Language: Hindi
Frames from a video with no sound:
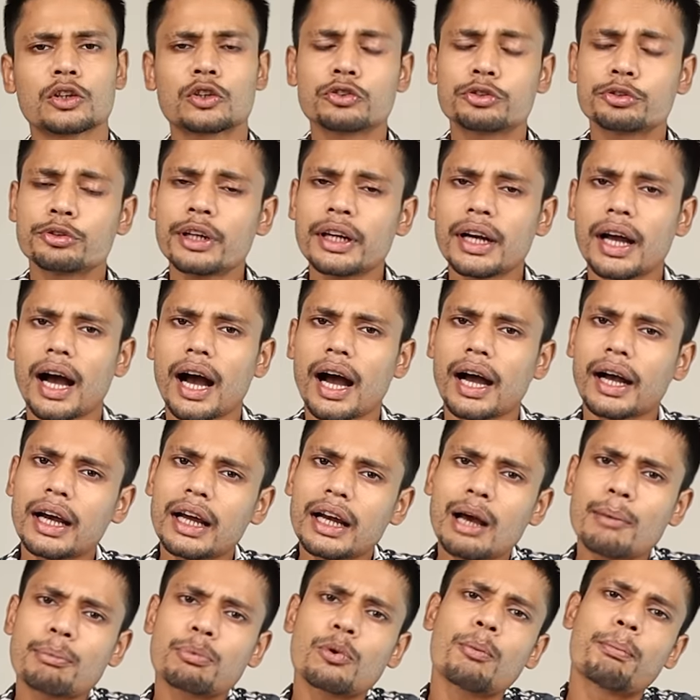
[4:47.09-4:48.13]
तो फिर
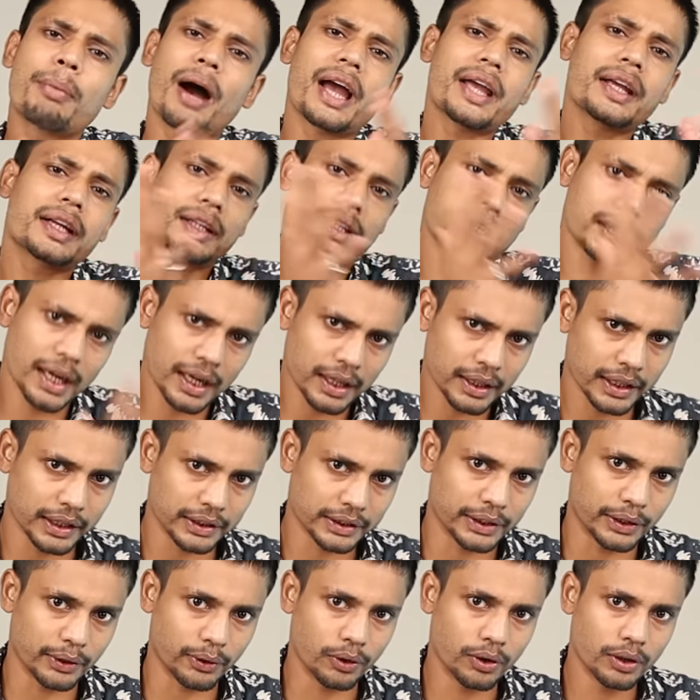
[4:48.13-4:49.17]
अगर आप वो बाइक कर
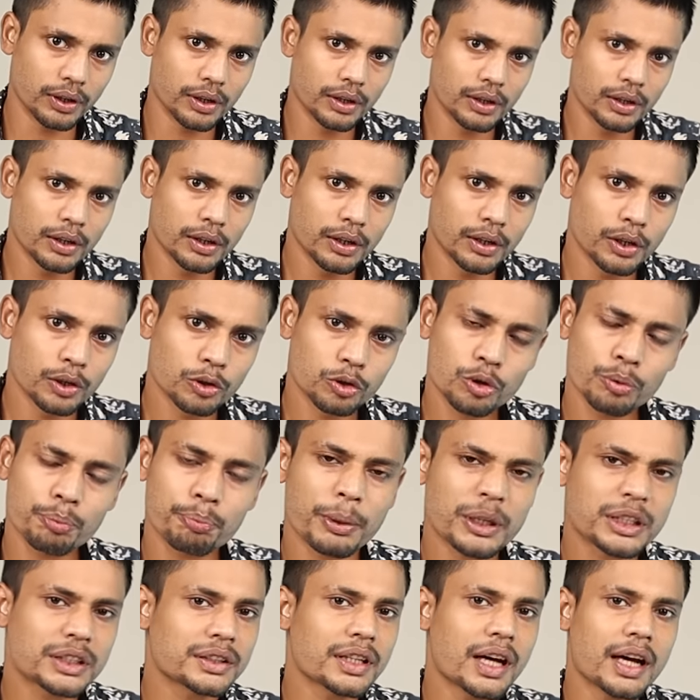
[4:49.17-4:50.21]
लेते हो तो
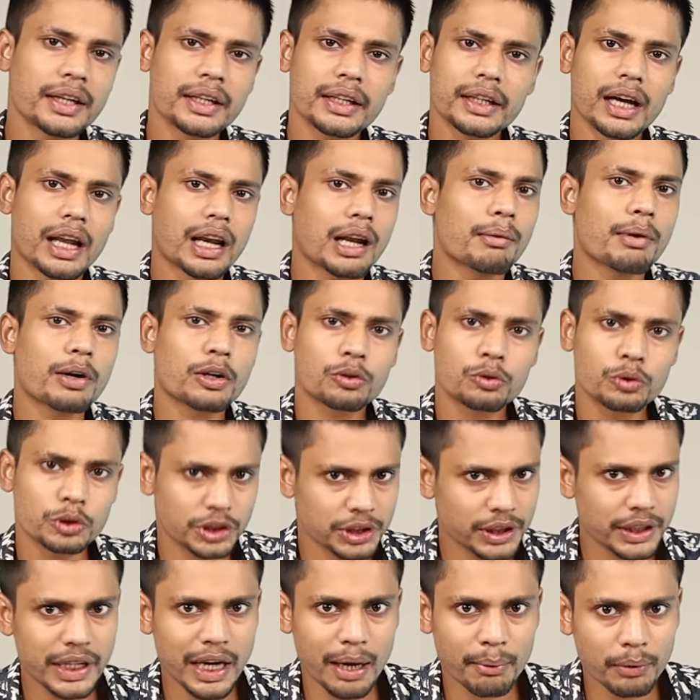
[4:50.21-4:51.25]
पछताने के अलावा
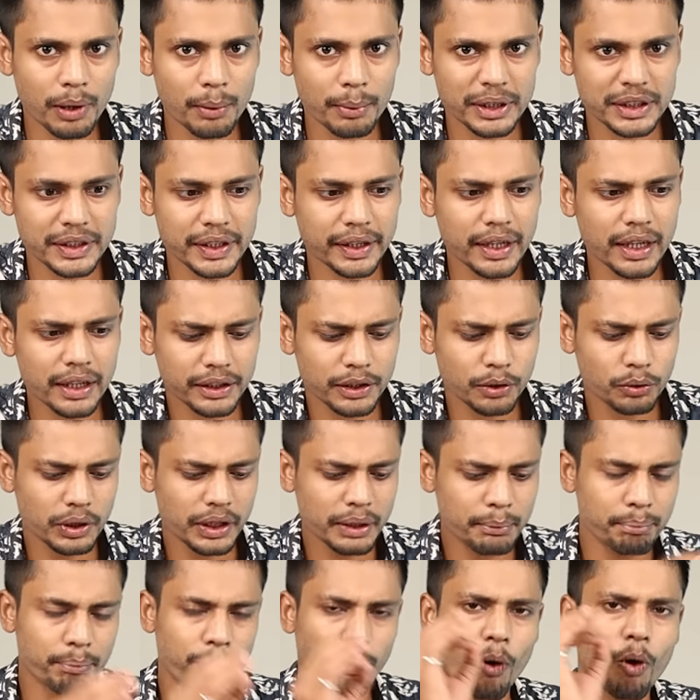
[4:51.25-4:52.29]
कुछ नहीं आपका बचेगा
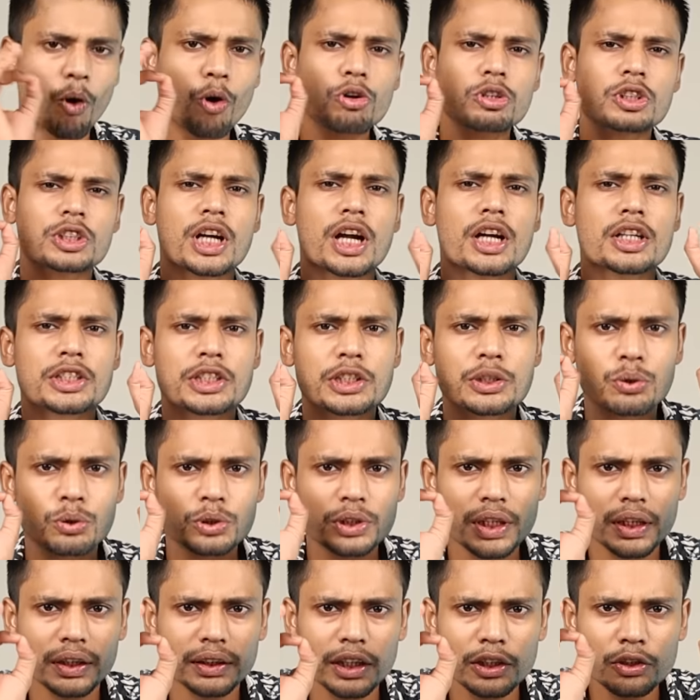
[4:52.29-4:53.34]
क्योंकि बहुत सारा चीज़ हो
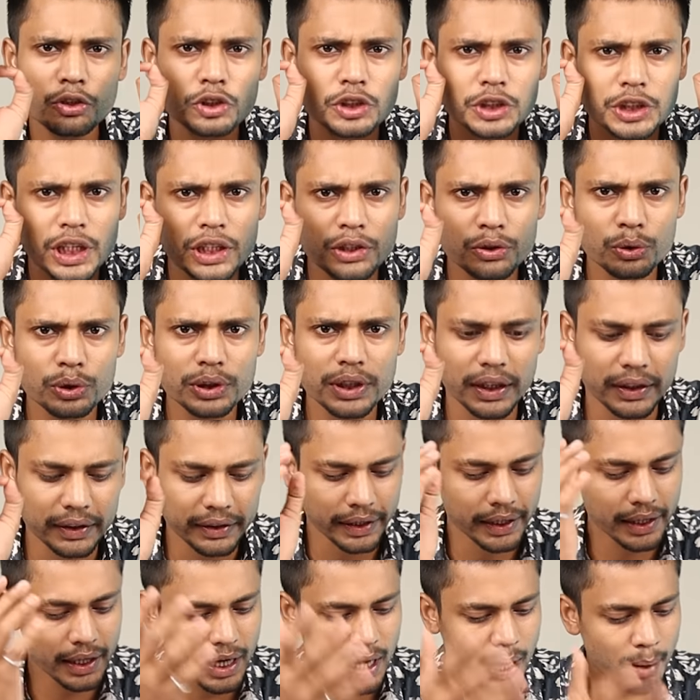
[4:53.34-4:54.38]
सकता है जो चेंज हो
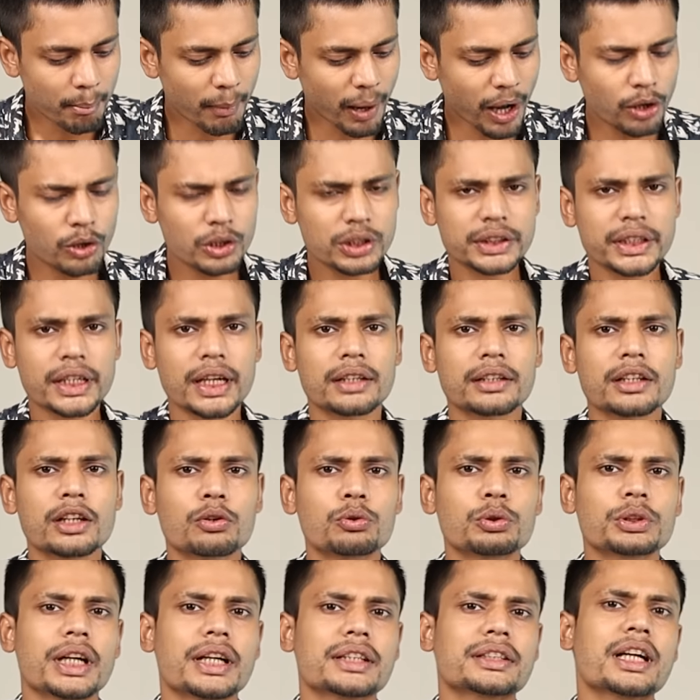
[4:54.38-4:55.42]
सकते हैं मान लो इसके अंदर
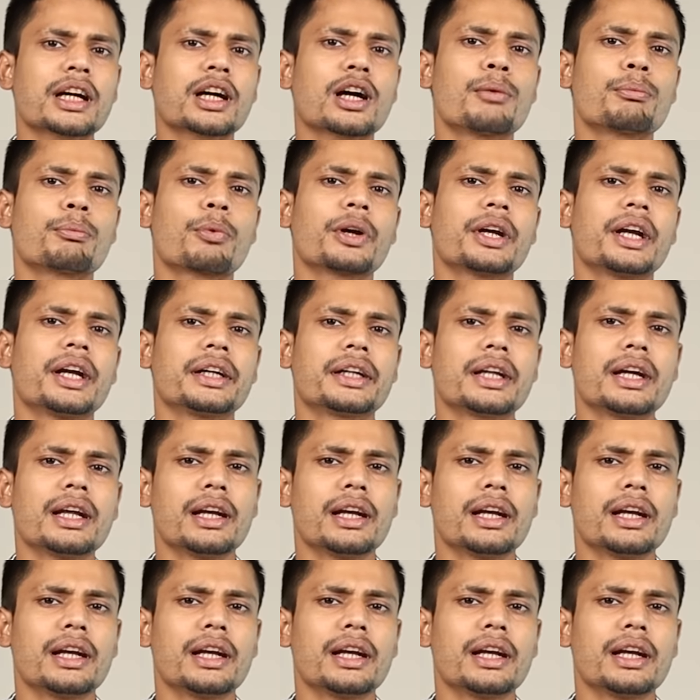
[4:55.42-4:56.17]
कुछ ऐसा कंपोनेंट